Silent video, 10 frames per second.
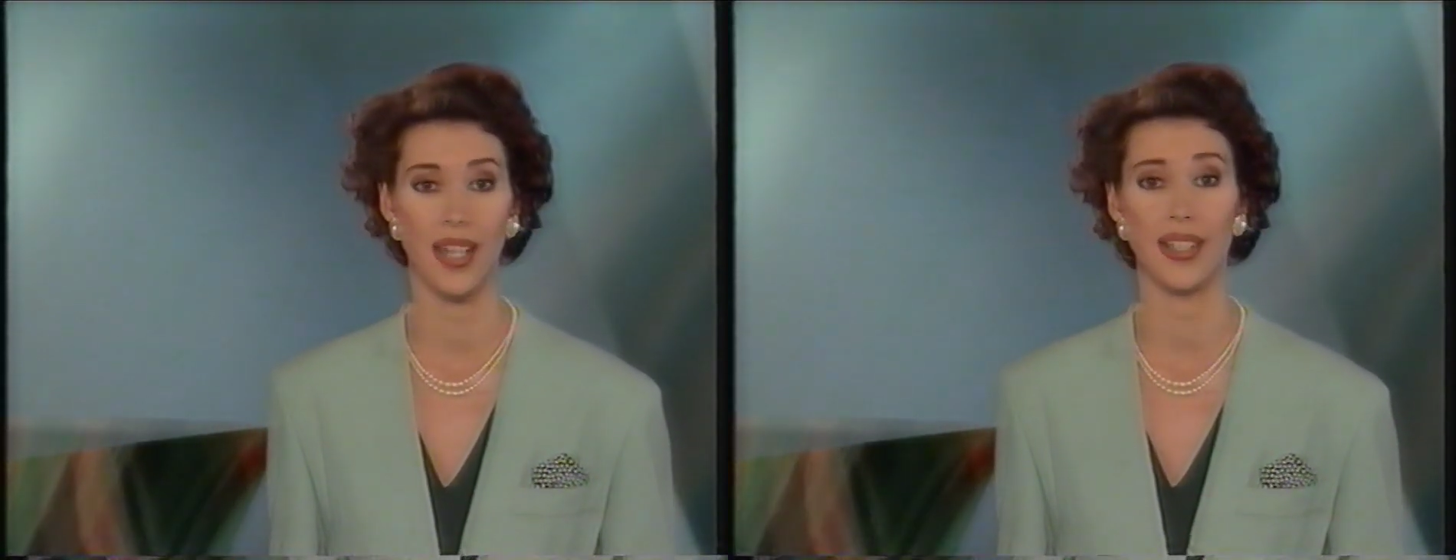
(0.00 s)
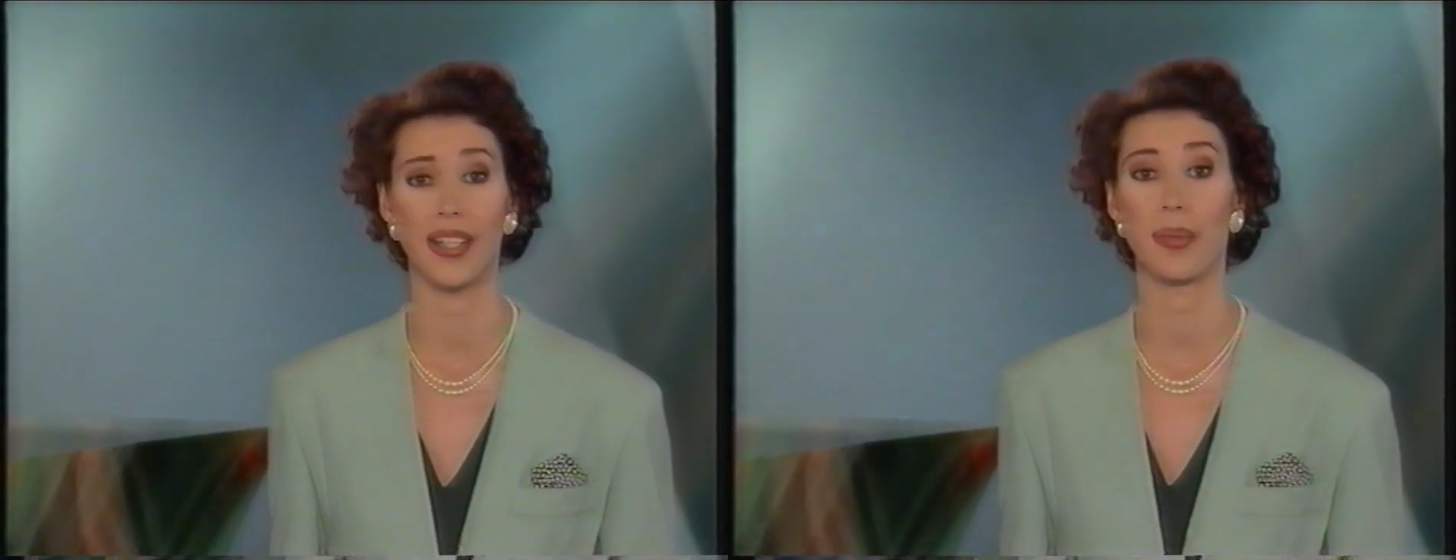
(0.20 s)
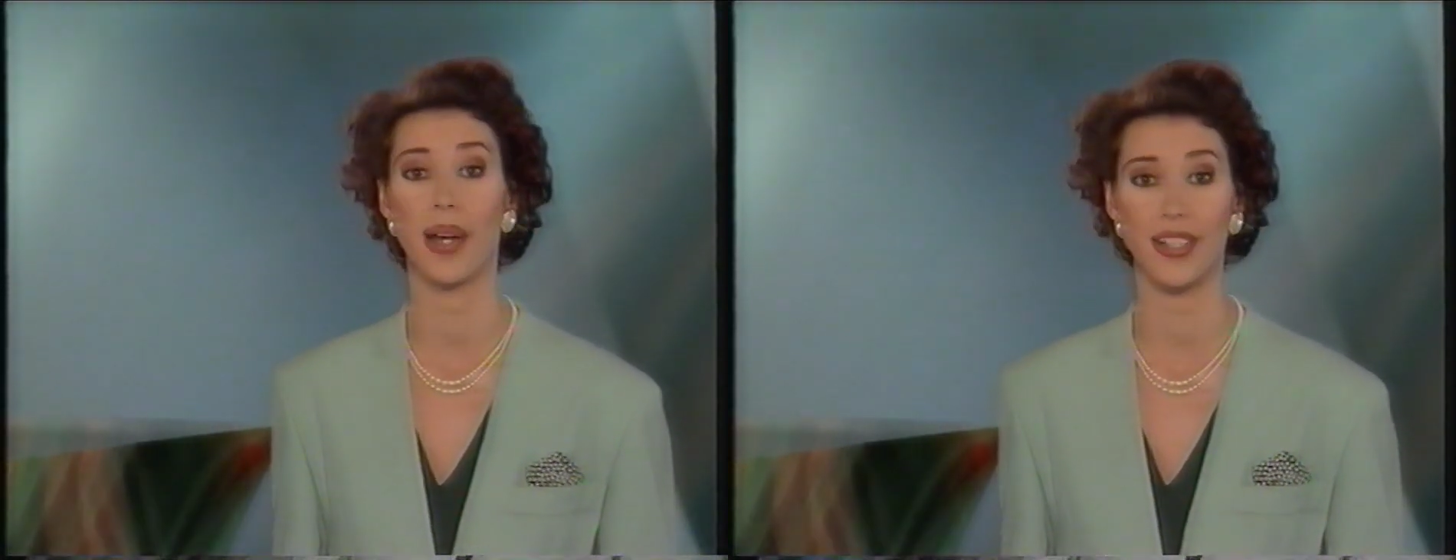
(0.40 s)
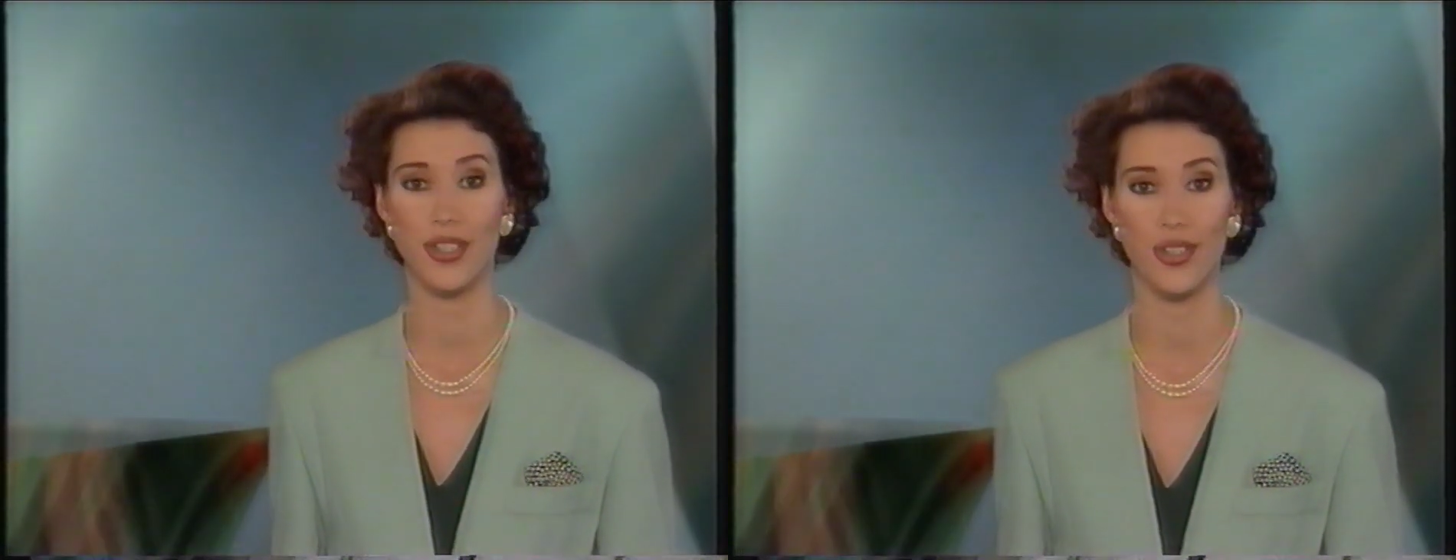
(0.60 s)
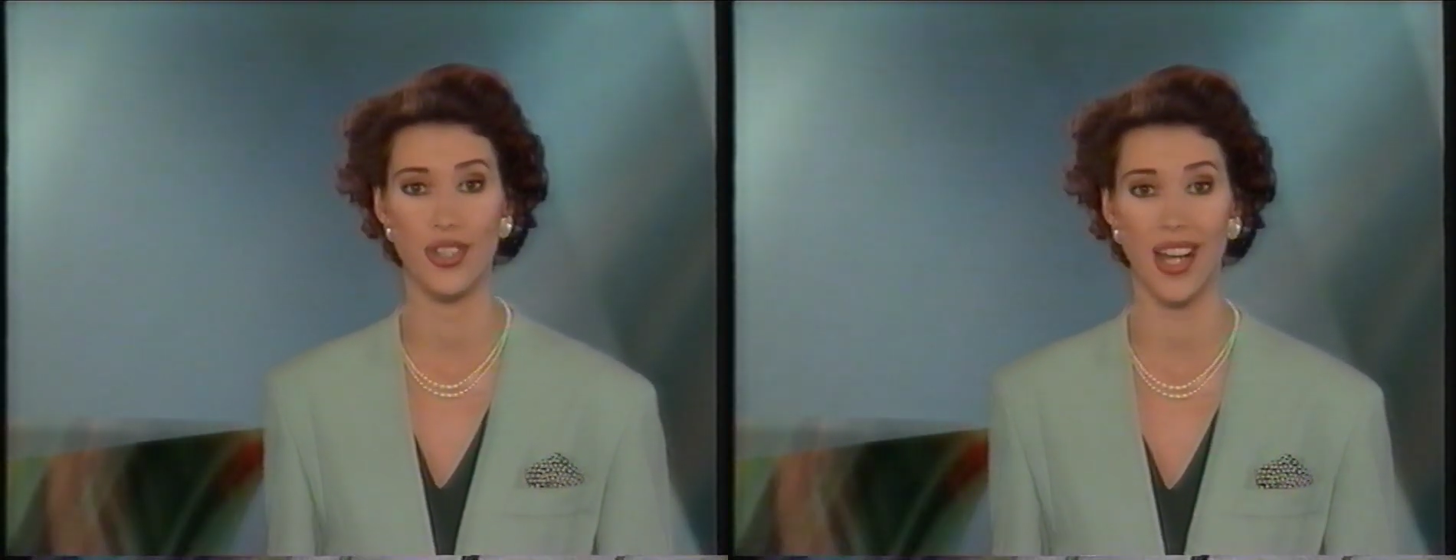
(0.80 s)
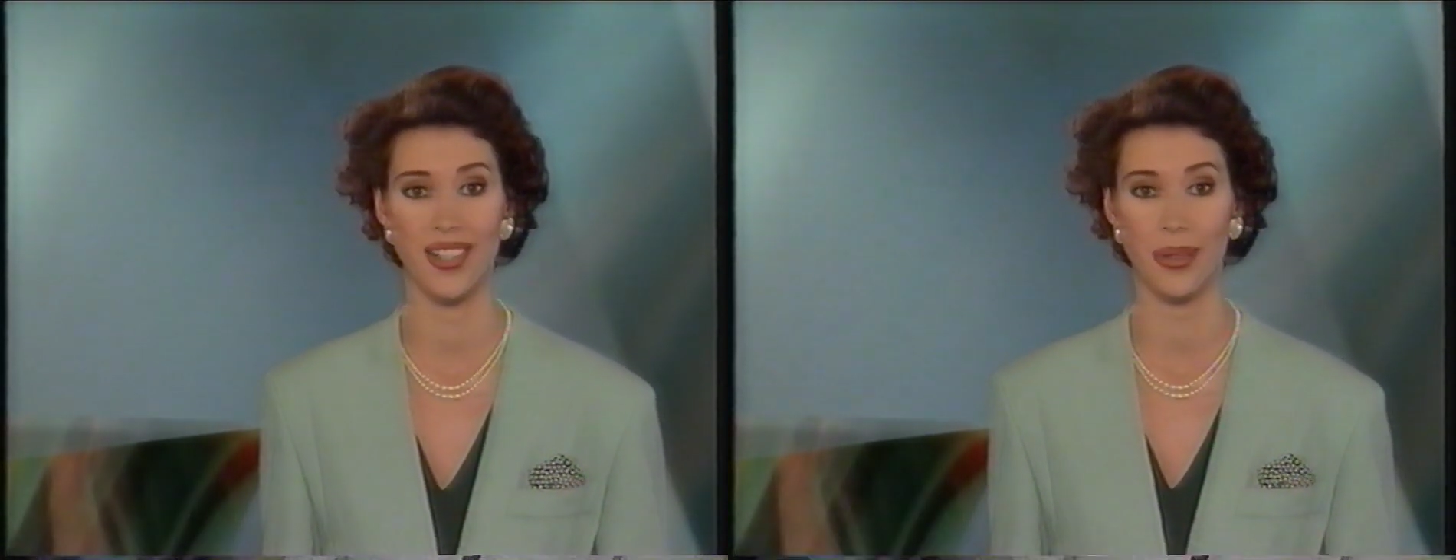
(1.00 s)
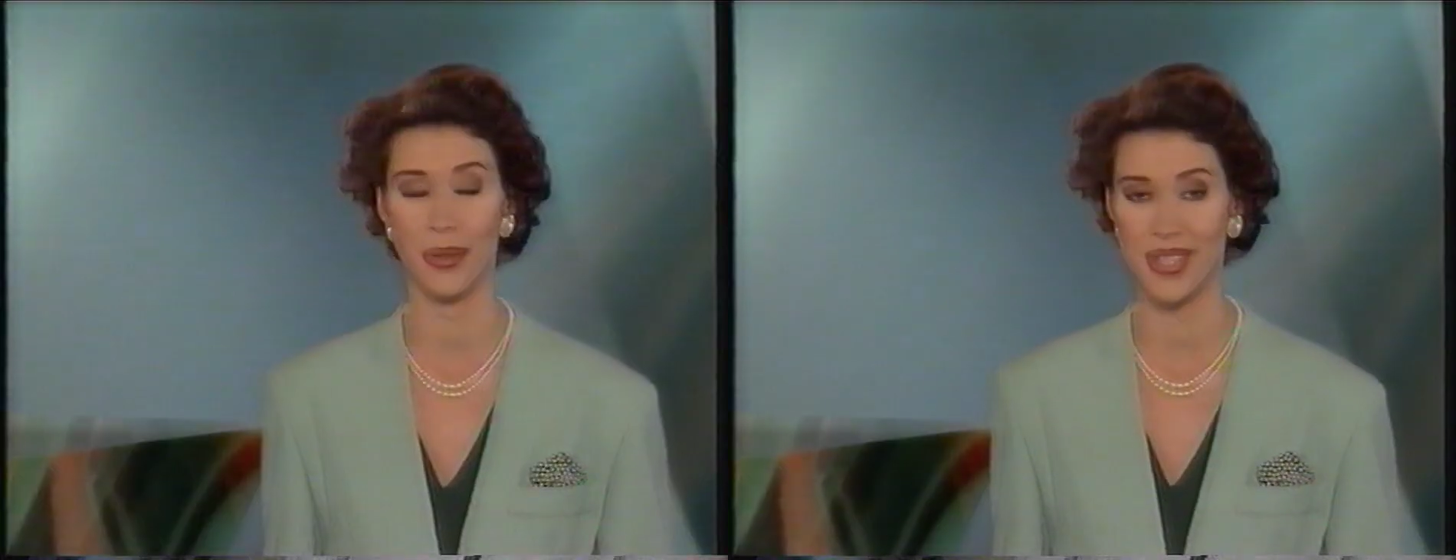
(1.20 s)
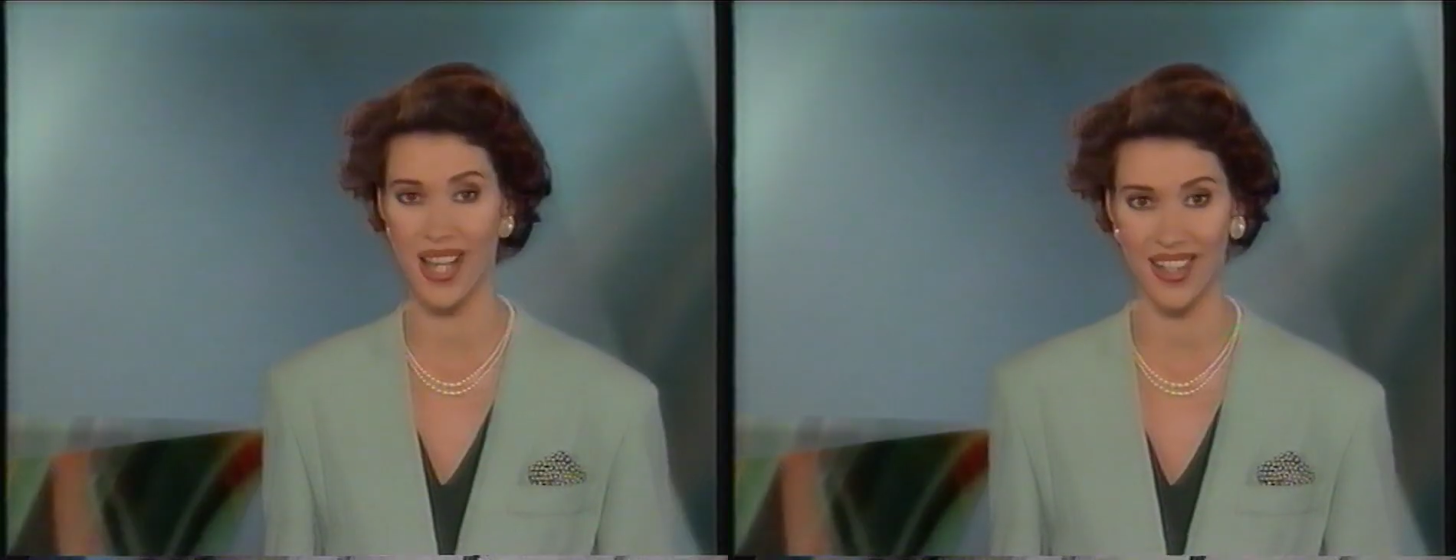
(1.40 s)
der japanischen Stadt
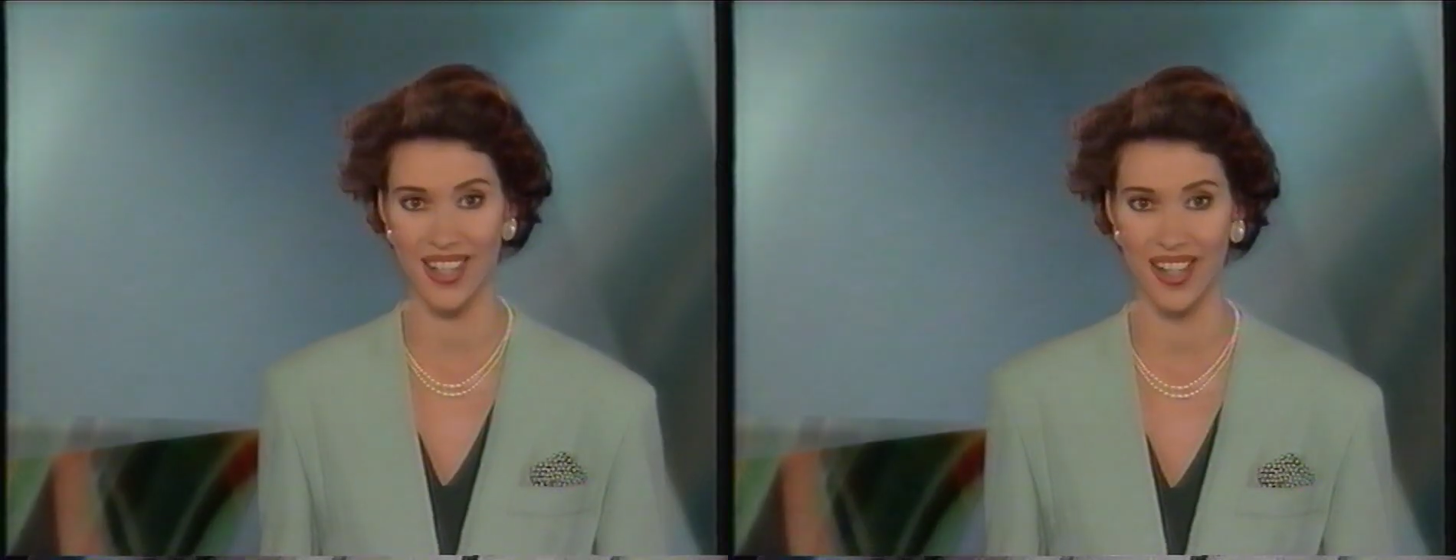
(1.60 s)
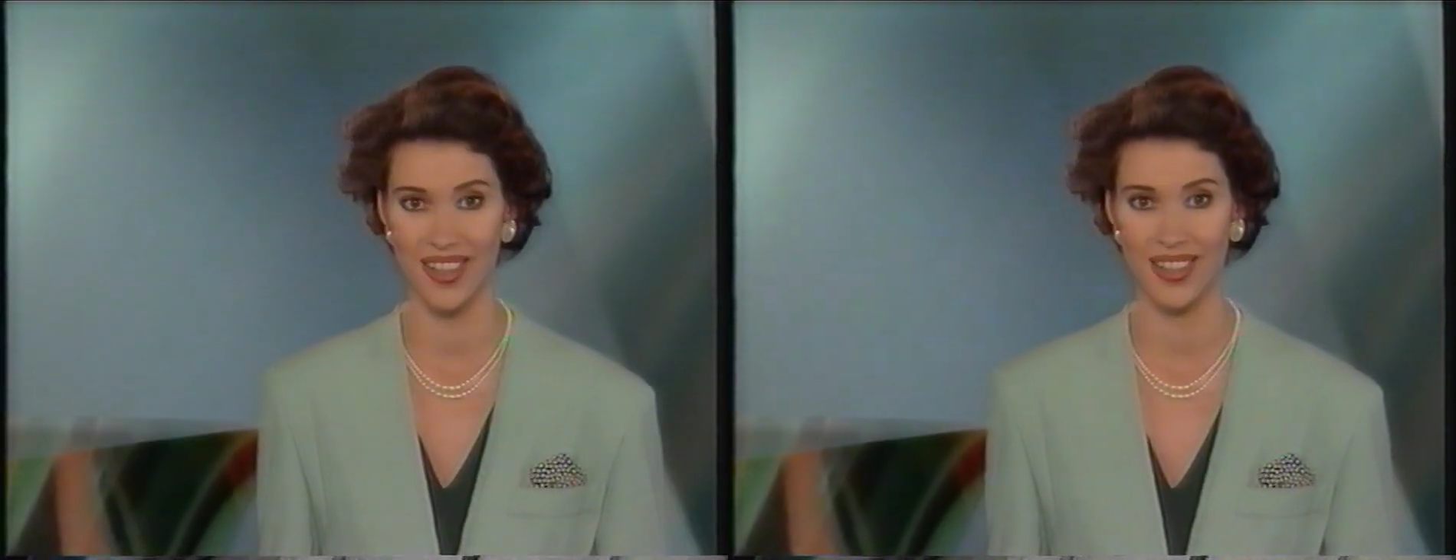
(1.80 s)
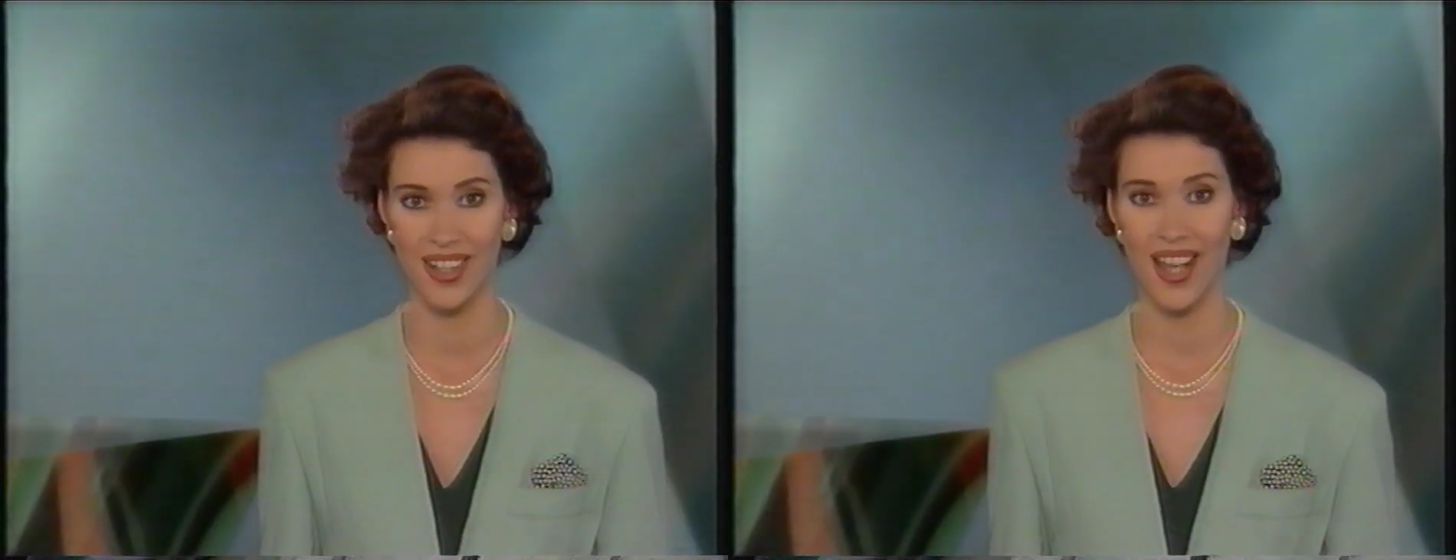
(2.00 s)
Osaka.